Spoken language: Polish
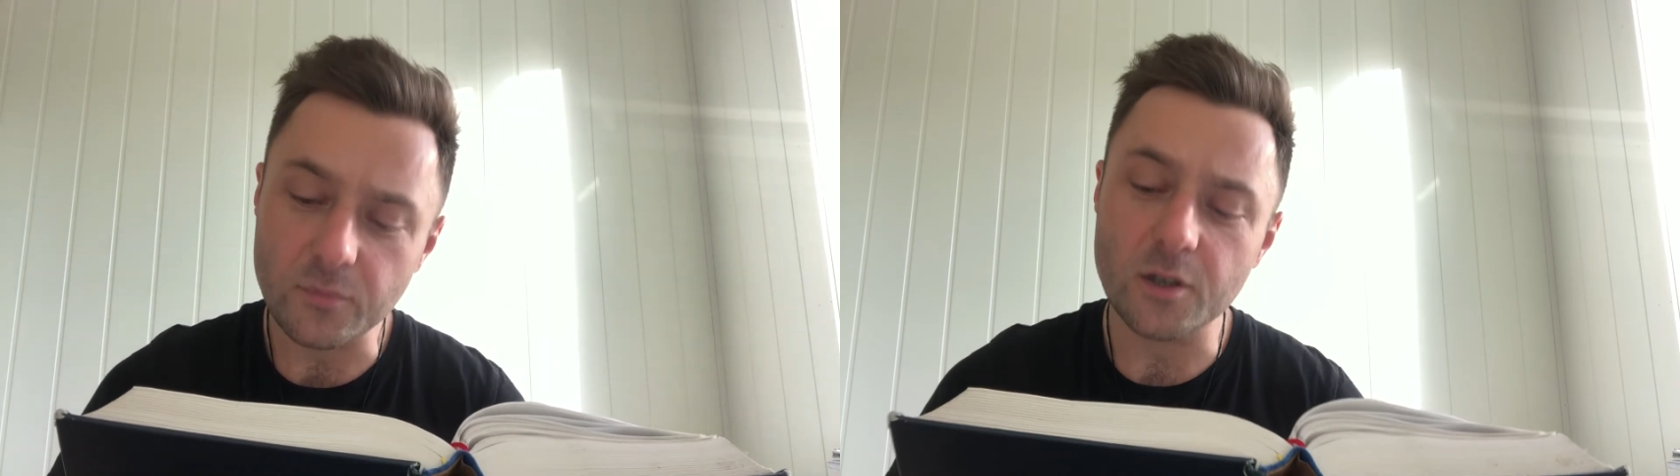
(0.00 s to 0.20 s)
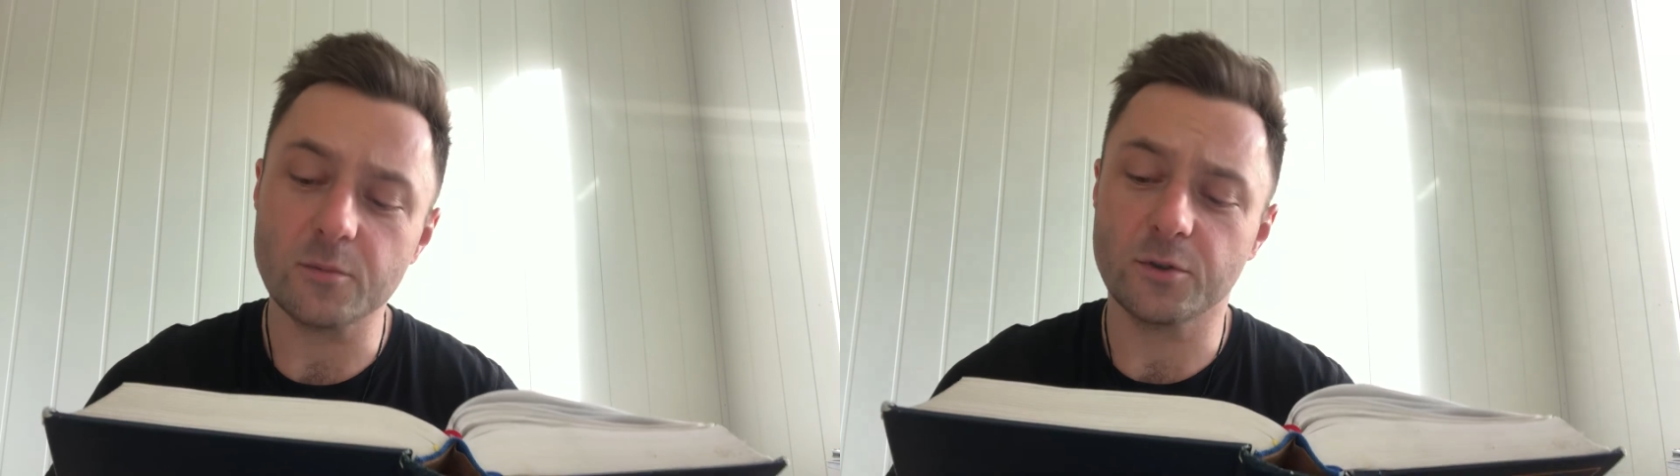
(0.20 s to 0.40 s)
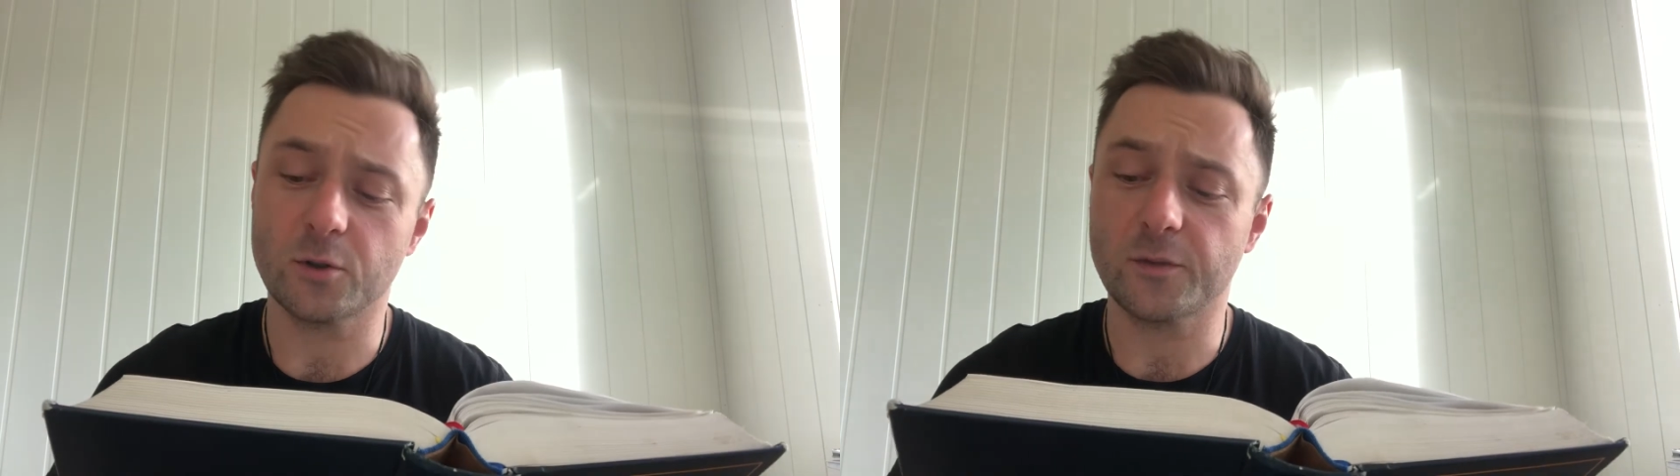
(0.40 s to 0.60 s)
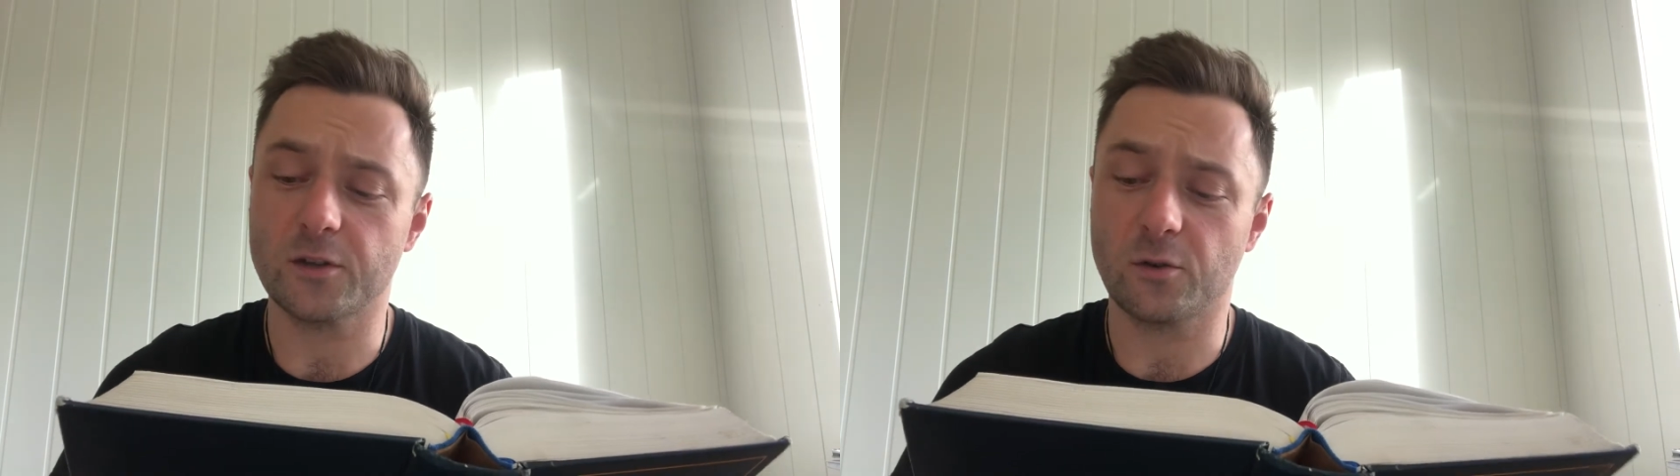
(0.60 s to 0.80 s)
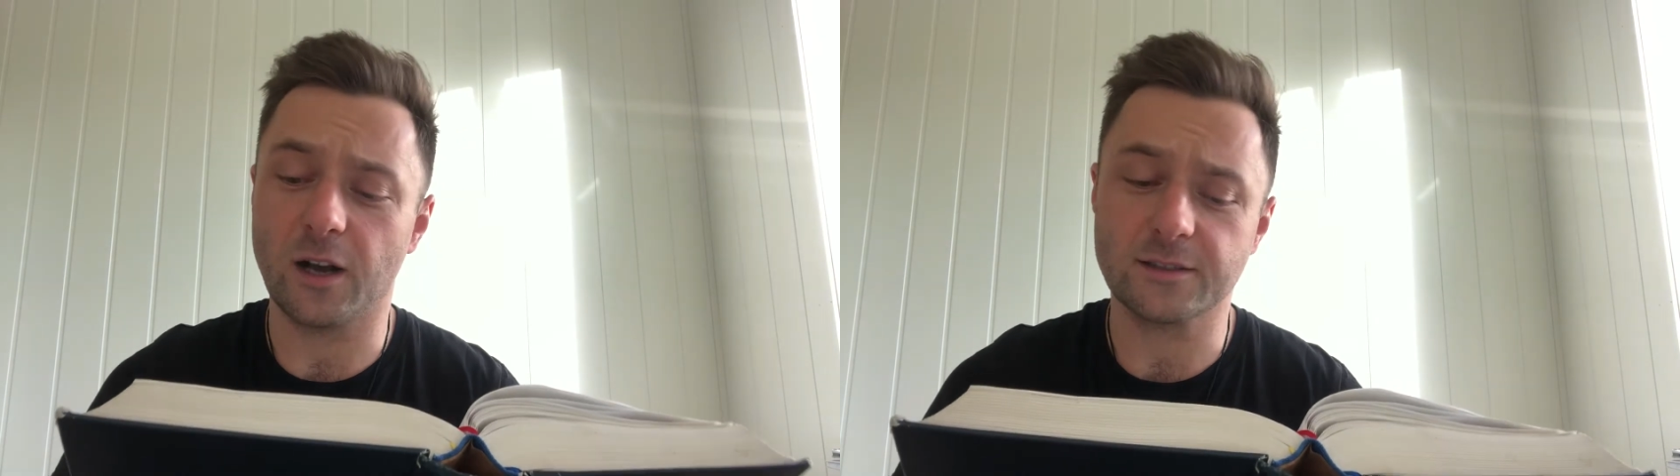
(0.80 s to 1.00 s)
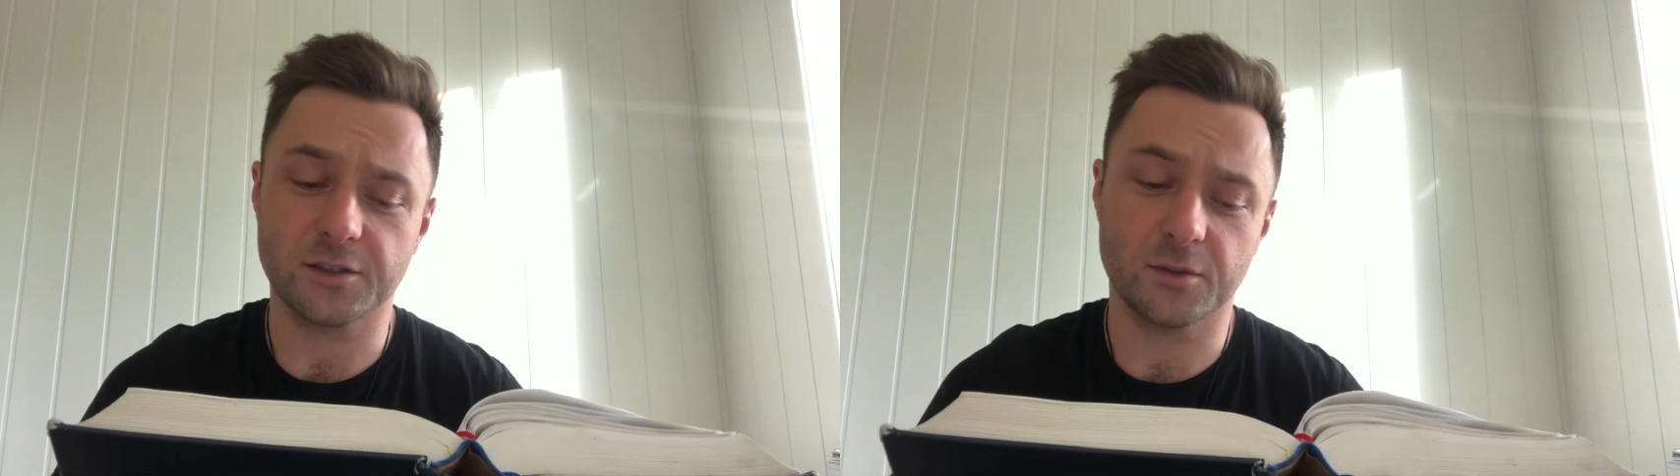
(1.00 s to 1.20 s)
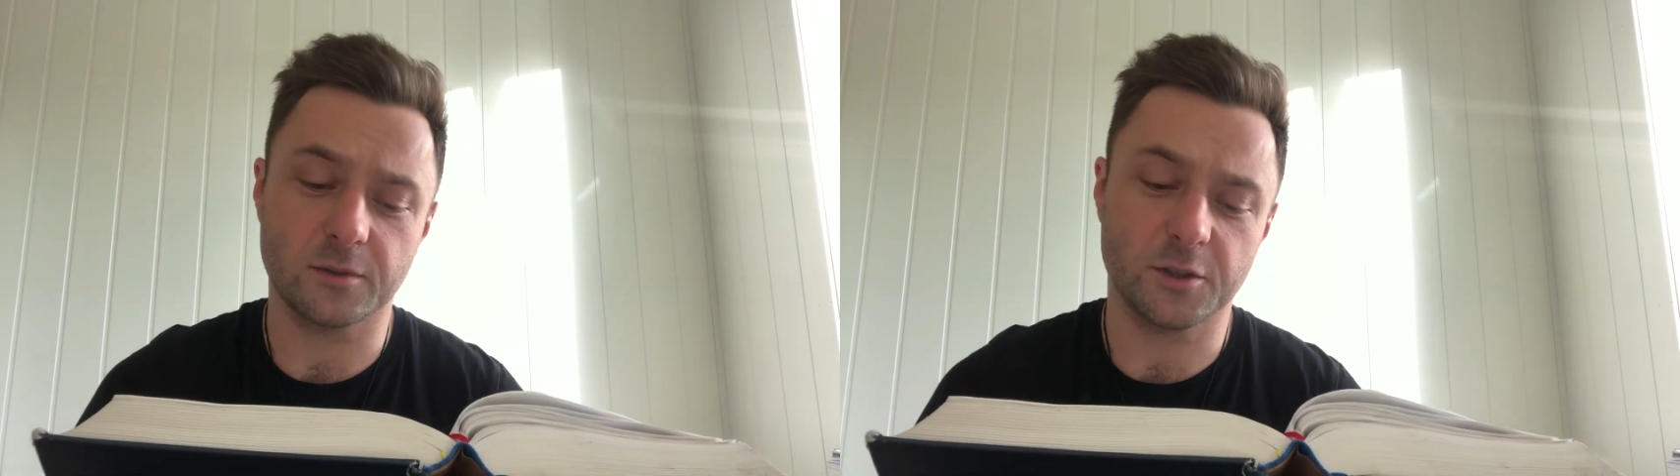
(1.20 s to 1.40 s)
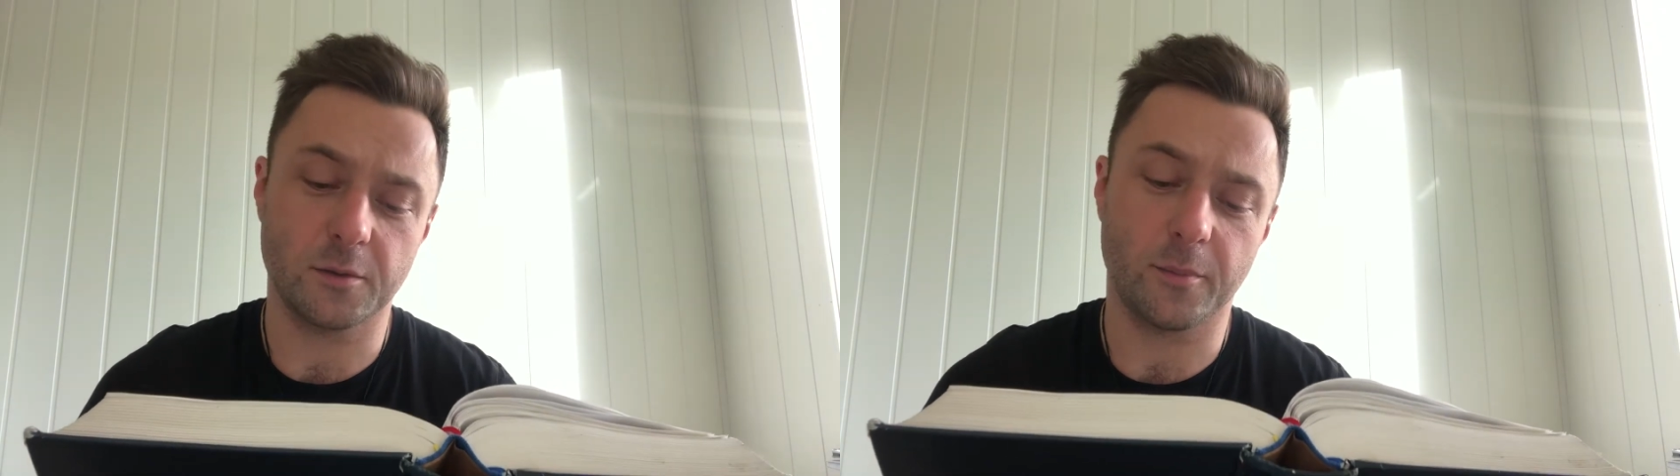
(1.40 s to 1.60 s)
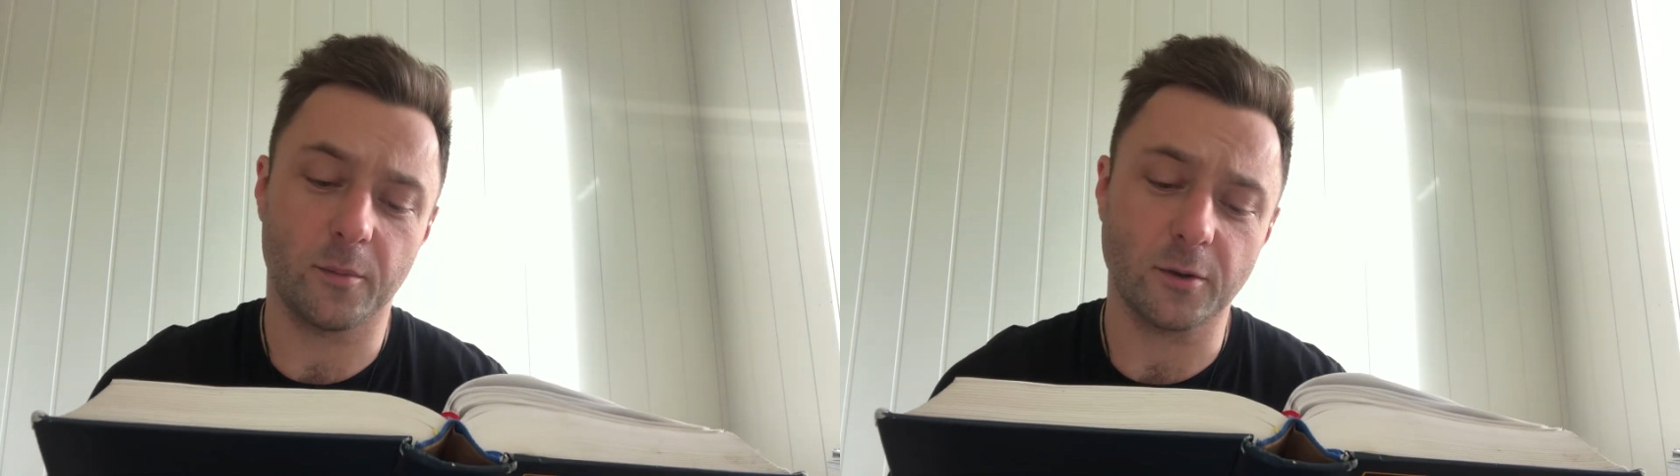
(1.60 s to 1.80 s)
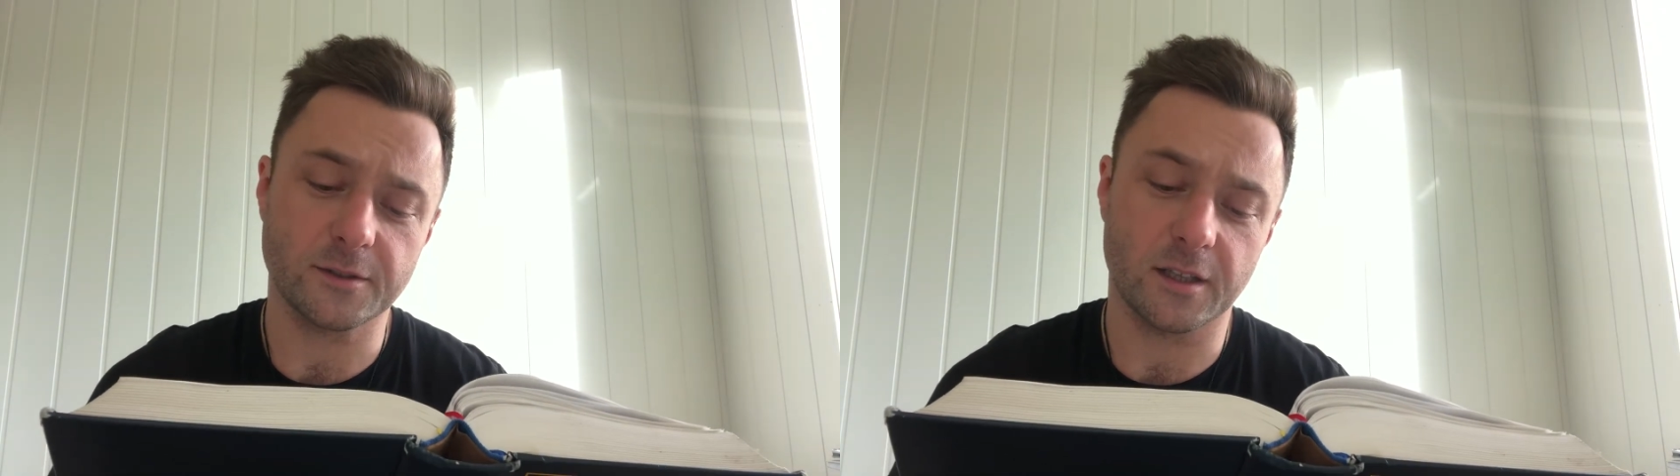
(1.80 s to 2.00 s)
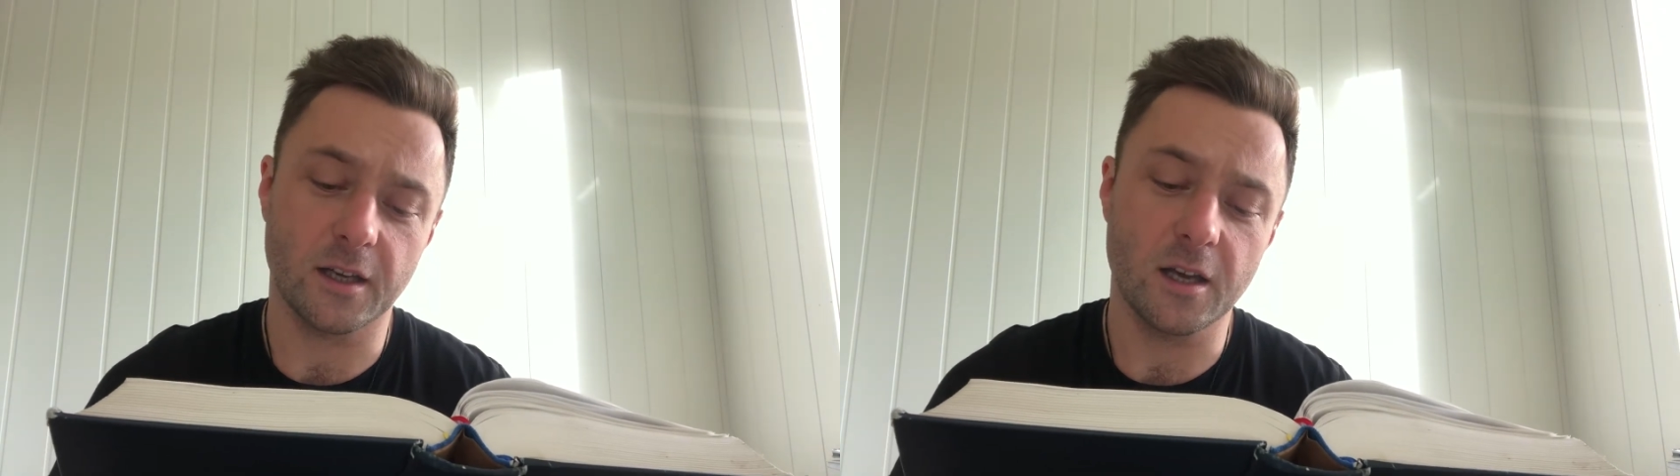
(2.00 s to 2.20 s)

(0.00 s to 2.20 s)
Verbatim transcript: Może również okazać się dla Ciebie pomocne